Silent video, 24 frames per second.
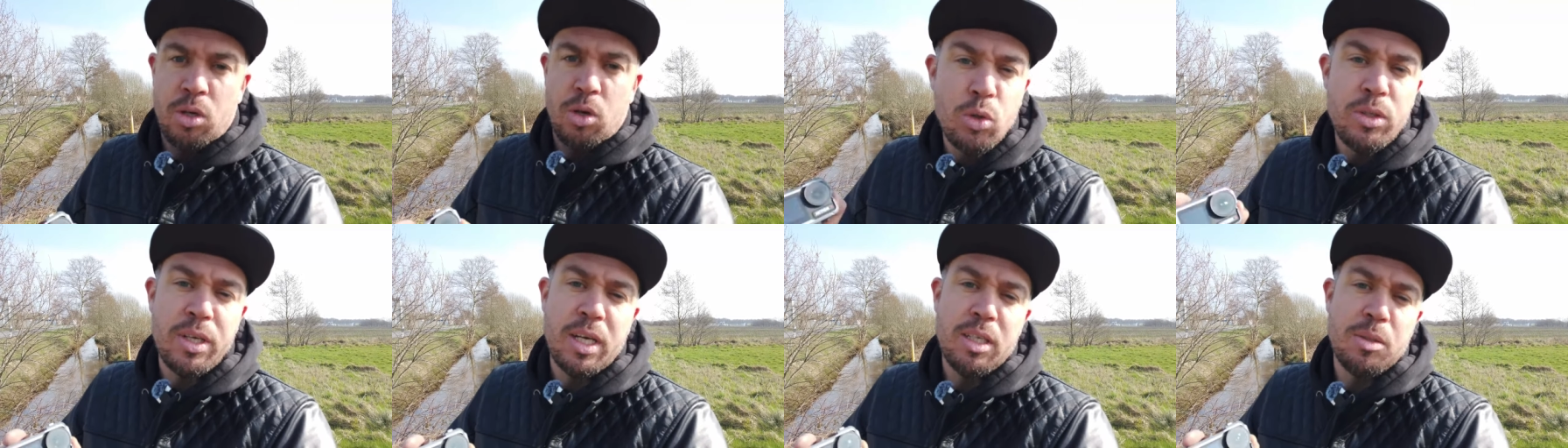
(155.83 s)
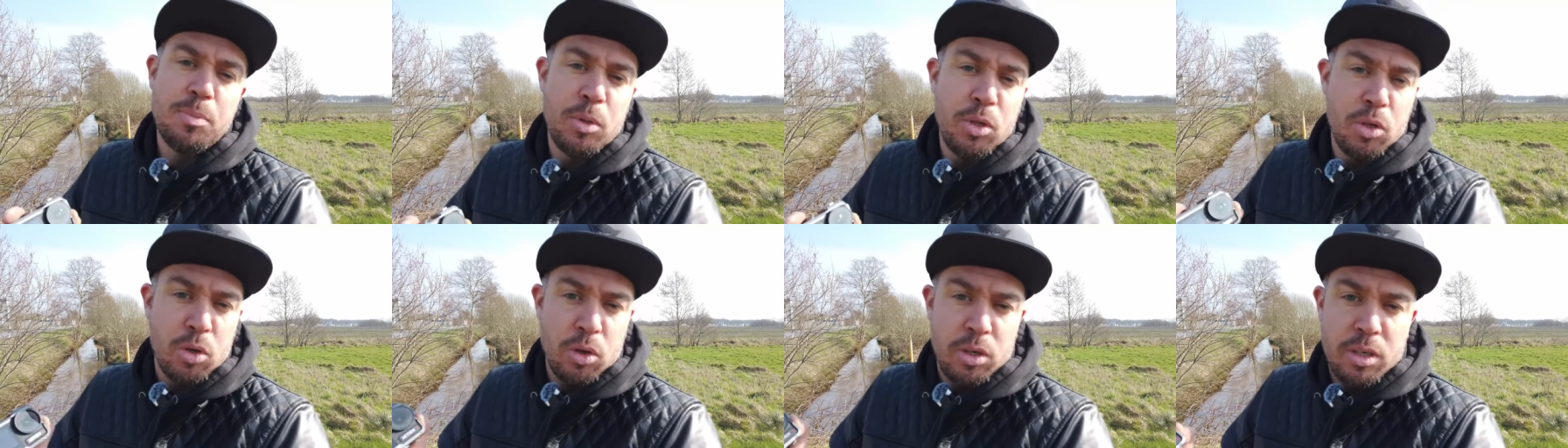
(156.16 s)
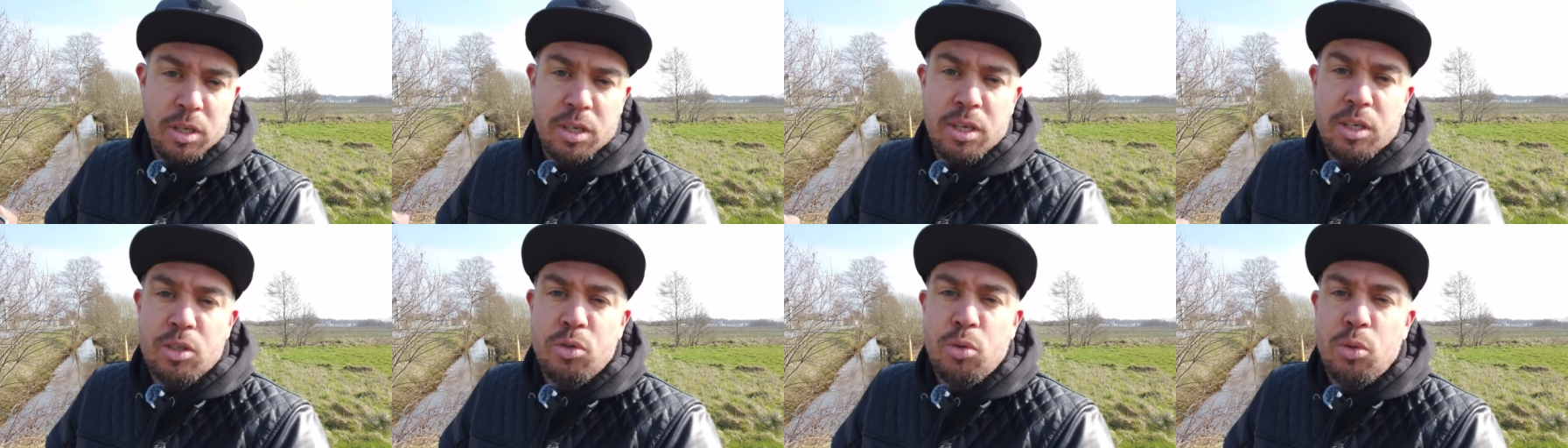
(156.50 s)
und das
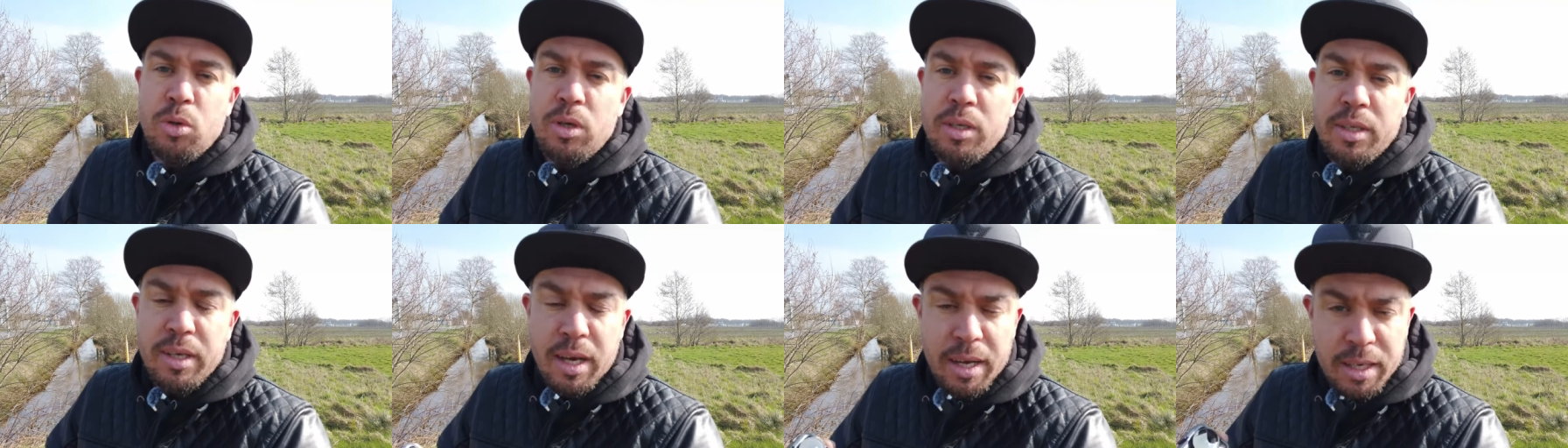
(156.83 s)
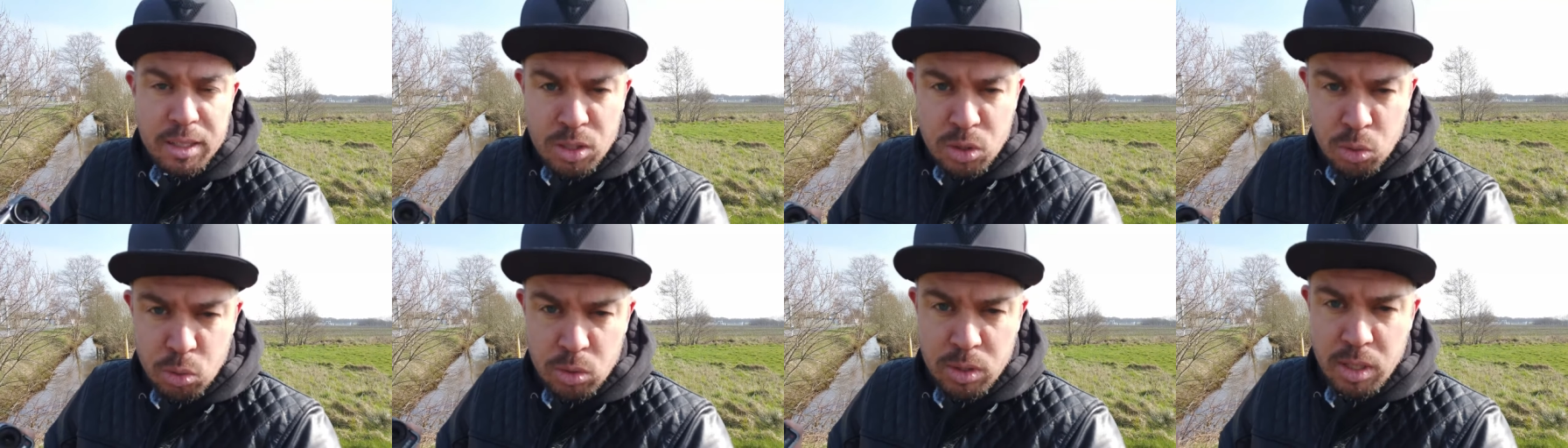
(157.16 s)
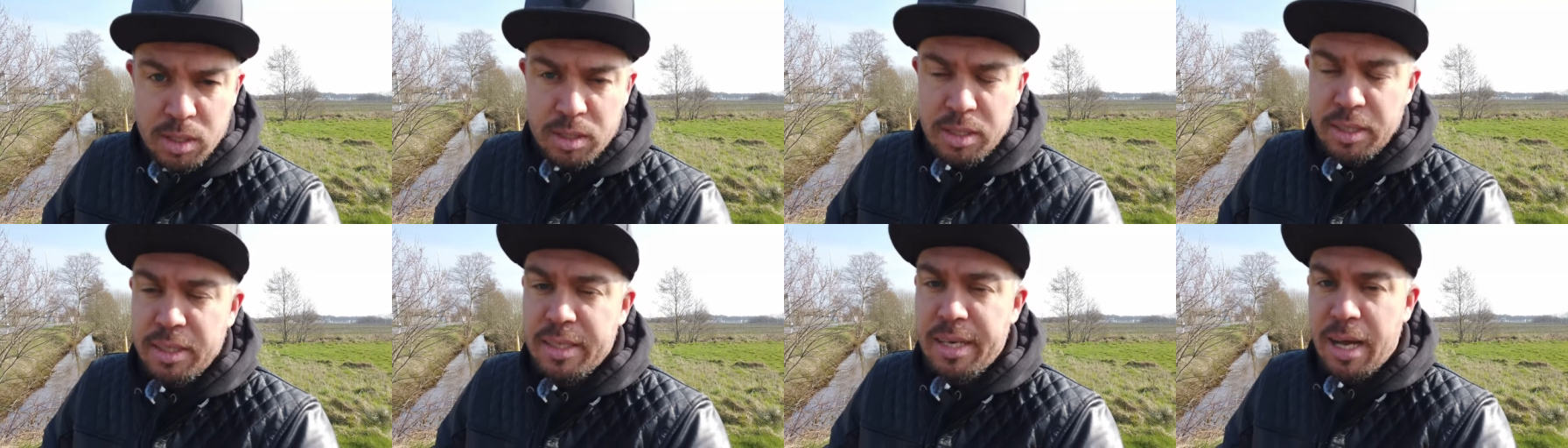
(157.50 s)
bedeutet natürlich einen
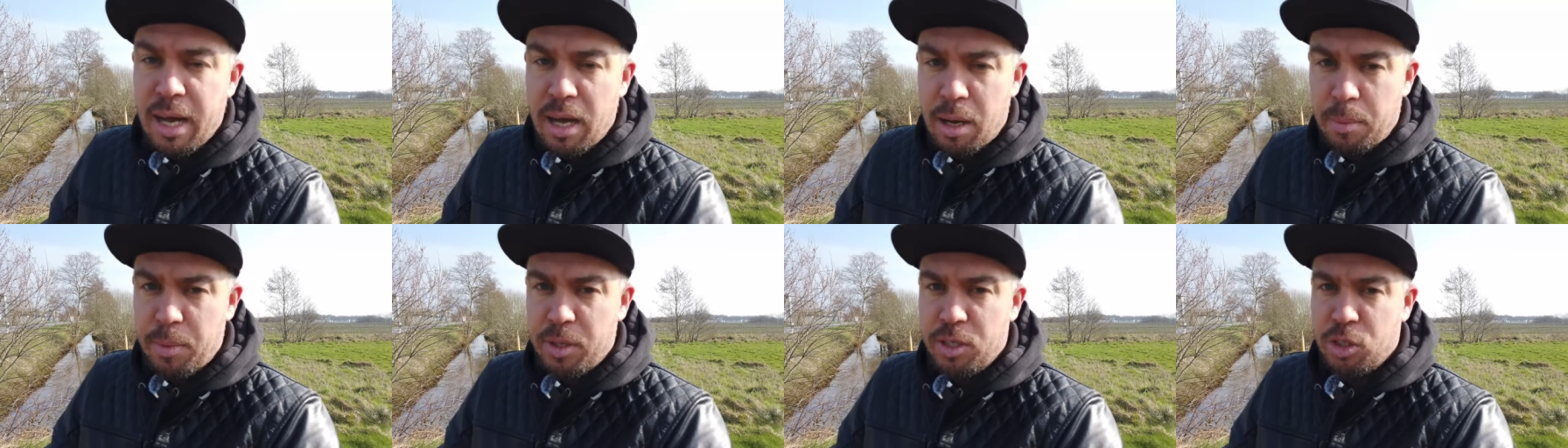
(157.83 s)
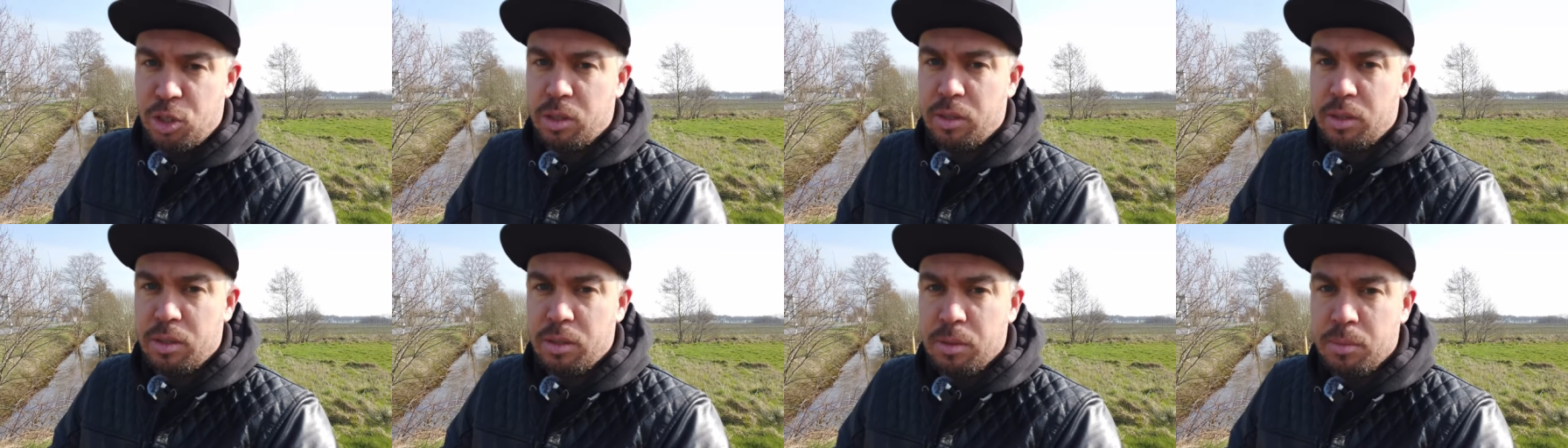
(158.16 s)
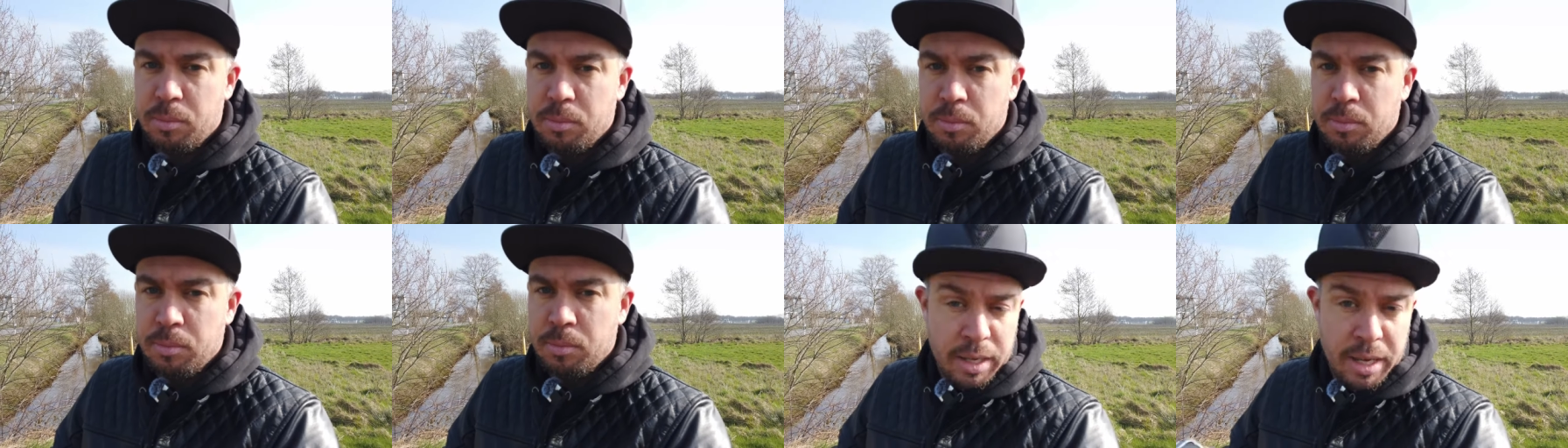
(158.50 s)
zusätzlichen Arbeitsschritt.